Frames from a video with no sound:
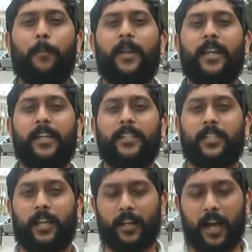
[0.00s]
आपने कि
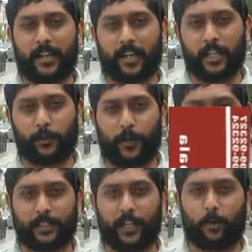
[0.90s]
सरकार के इस
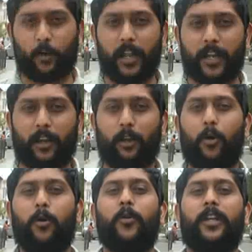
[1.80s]
फैसले को लेकर
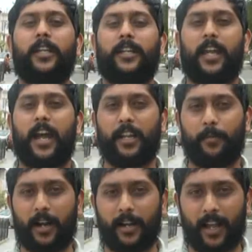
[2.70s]
लोगों की क्या
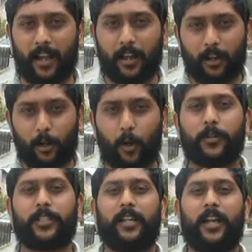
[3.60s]
डिमांड है
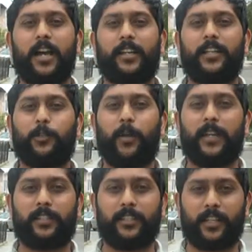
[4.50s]
लोग सरकार के इस
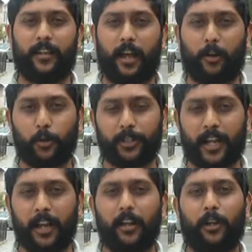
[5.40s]
फैसले से नाखुश
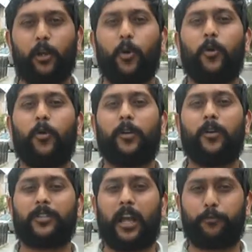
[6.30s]
हैं लोगों
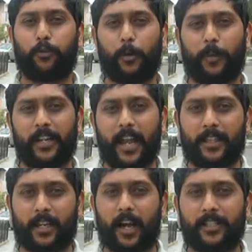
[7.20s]
को साफ तौर पर यह
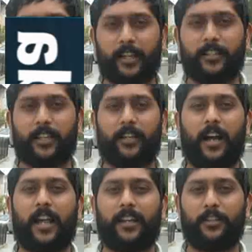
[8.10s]
ऐतराज़ है कि
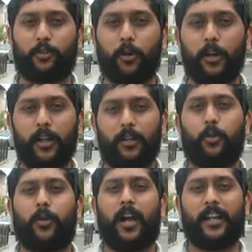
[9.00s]
सरकार ने जो
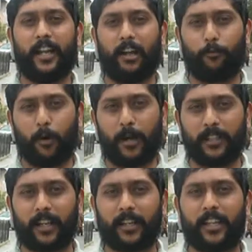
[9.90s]
दुकानें हैं वो
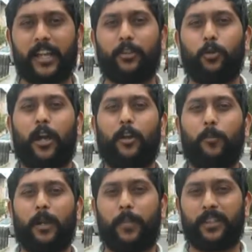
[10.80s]
बंद कर दी हैं दुकानों
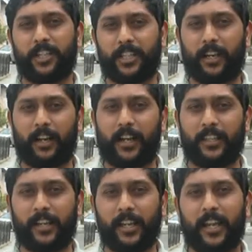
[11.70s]
पर बंदिशें लगा
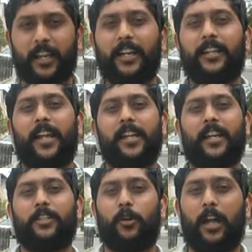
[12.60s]
दी हैं लेकिन
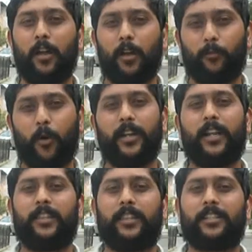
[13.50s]
ठेके जो हैं वो
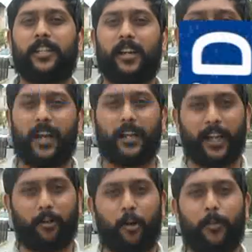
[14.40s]
निरंतर चल रहे हैं
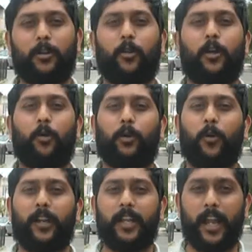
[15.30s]
ठेकों पर कोई रोक
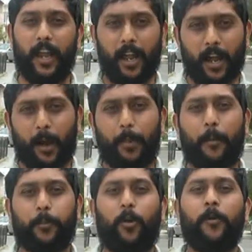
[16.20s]
टोक नहीं है अब
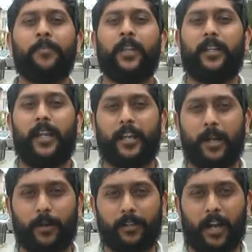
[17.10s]
आपको
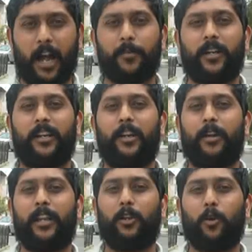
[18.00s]
ठेके पर काम करने
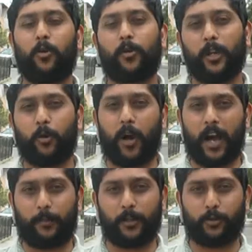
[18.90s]
वाले लोगों की
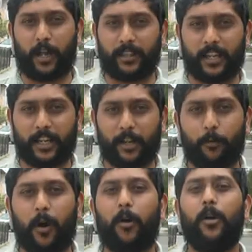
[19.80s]
गुहार भी सुनाते हैं कि वो